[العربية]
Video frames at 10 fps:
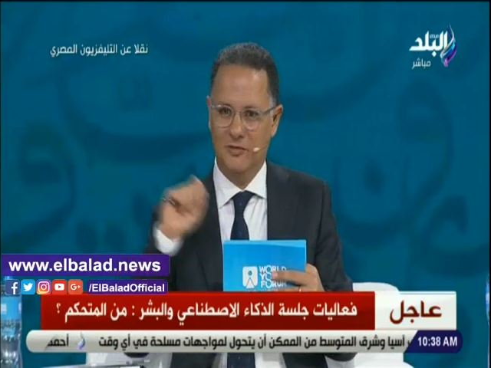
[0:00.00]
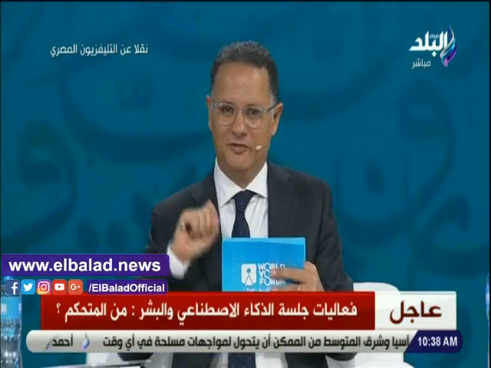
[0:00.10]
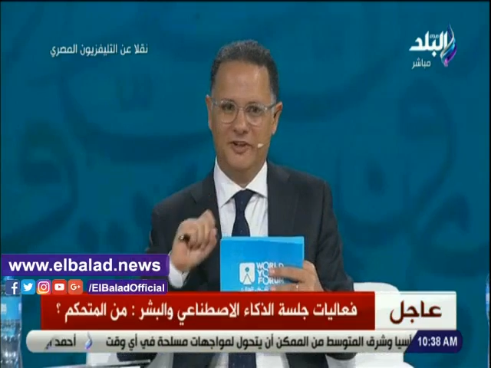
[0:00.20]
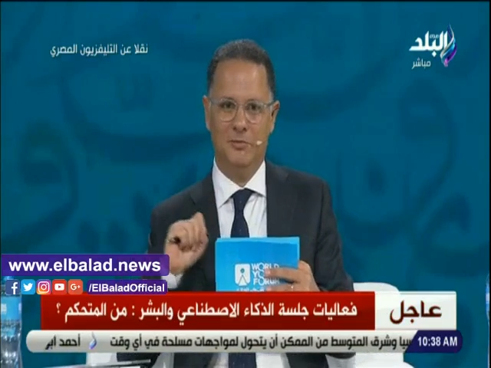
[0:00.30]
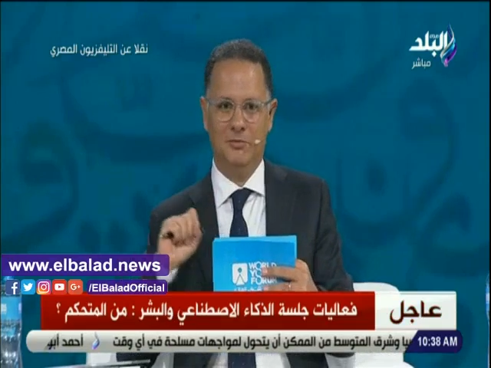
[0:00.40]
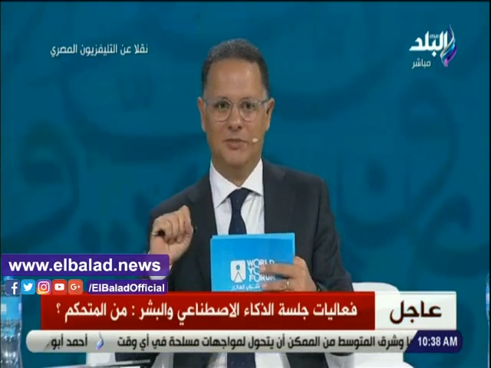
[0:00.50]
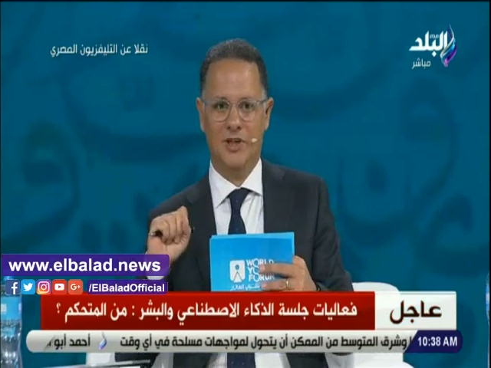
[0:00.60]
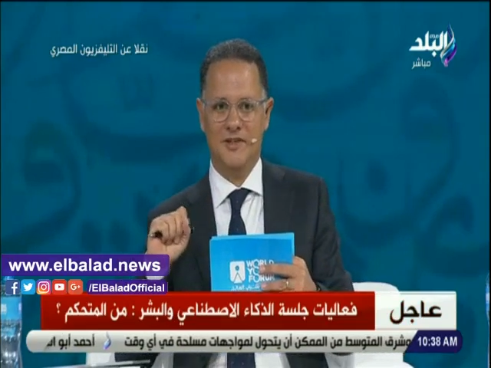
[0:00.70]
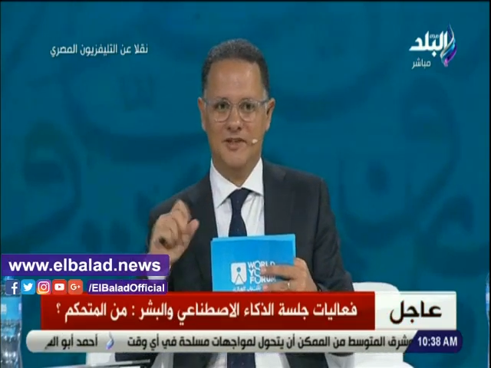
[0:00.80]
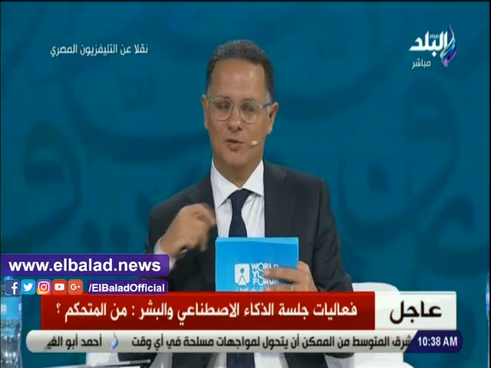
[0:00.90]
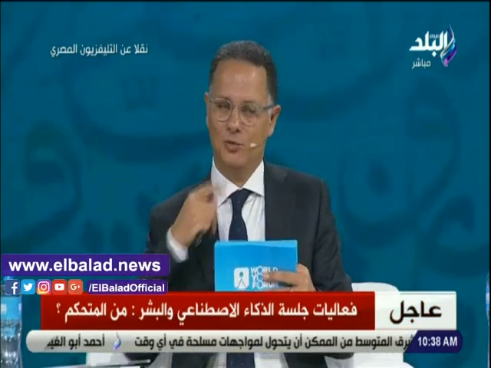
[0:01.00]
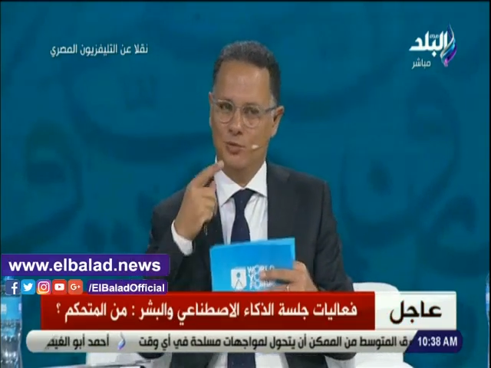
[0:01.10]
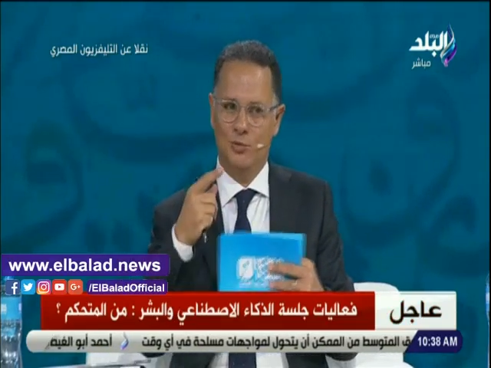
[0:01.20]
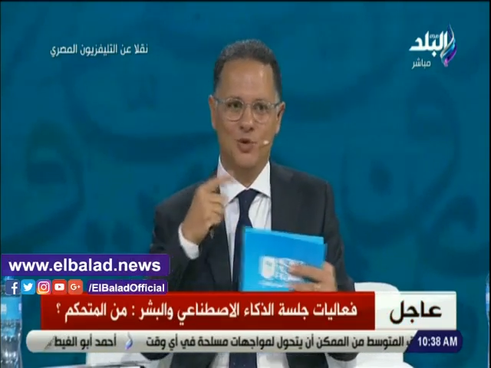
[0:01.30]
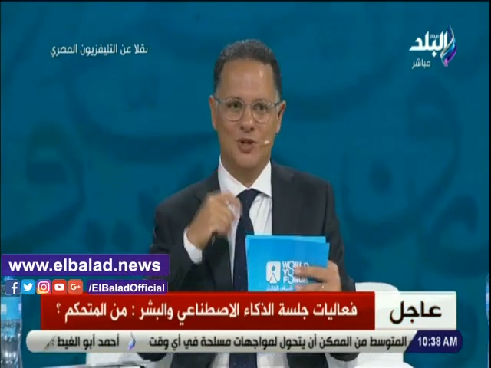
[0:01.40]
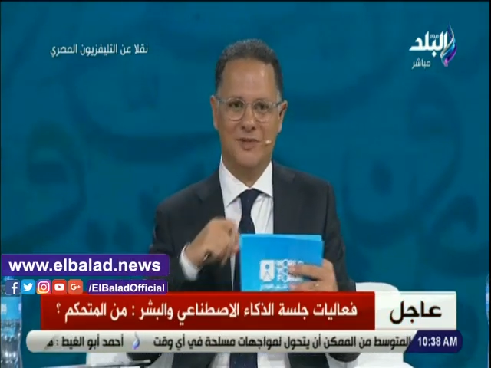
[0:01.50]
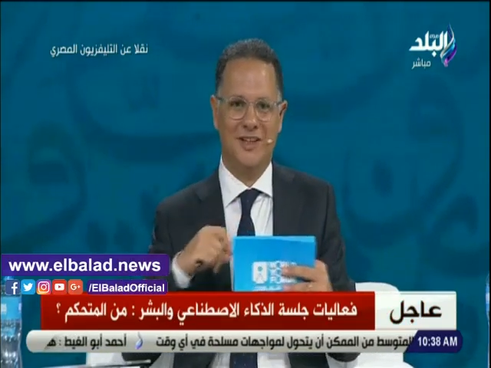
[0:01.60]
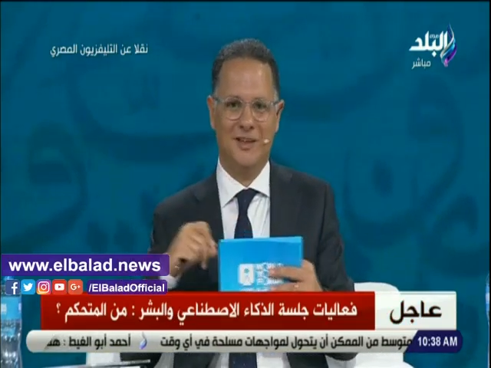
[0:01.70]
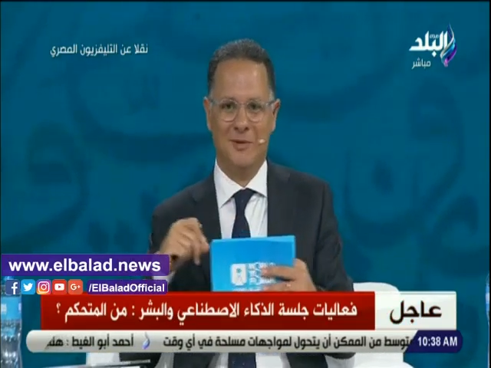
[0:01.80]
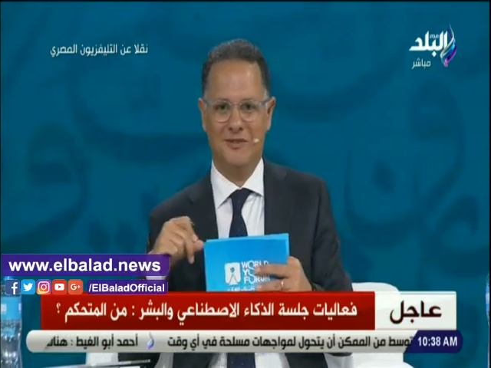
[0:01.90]
في التصير
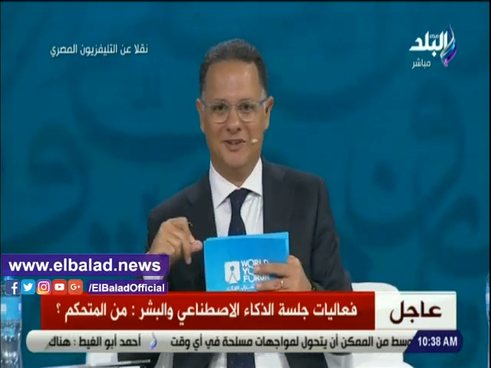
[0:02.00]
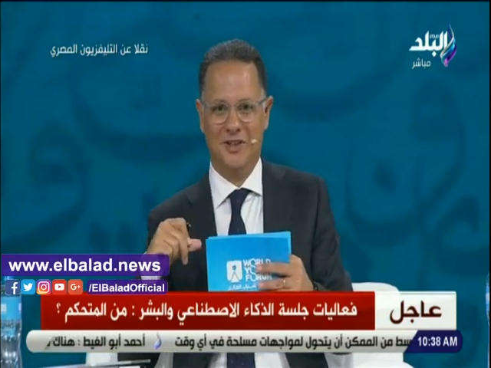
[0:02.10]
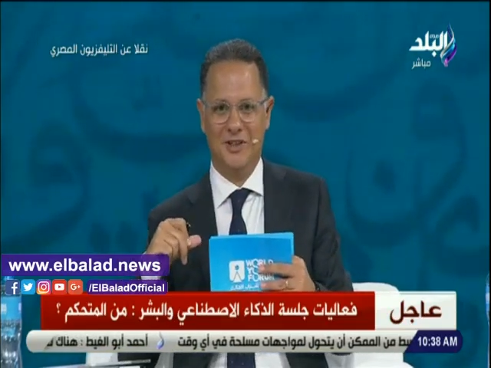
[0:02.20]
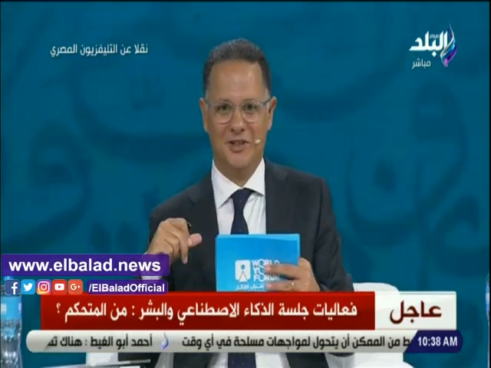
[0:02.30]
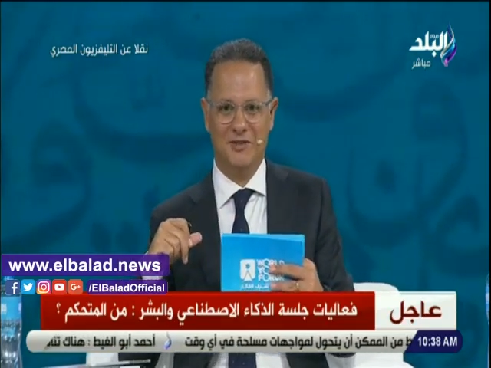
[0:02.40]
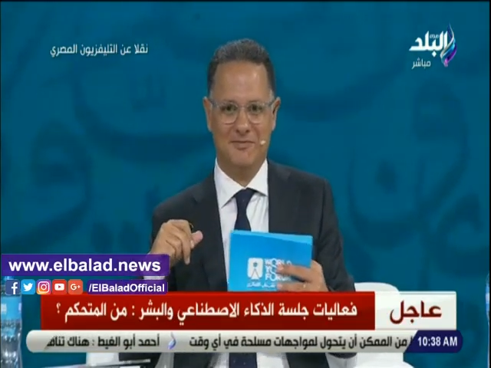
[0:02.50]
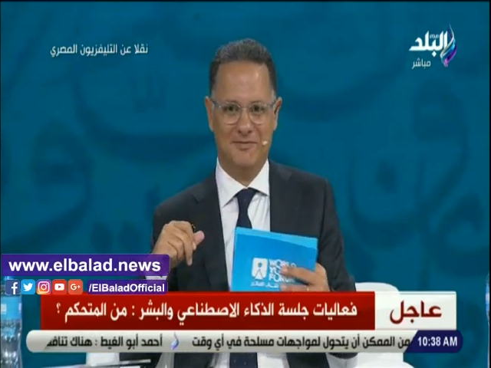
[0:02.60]
ومستمرين طبعا في النقاش